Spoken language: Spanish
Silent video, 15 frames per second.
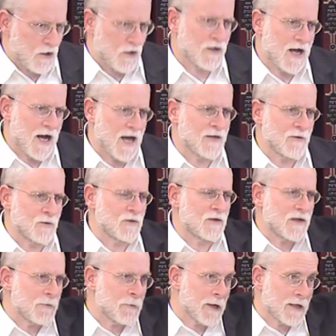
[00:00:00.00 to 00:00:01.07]
hay un
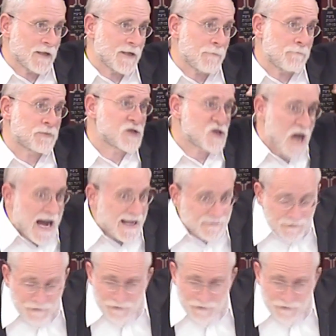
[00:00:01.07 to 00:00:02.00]
nivel de pshat,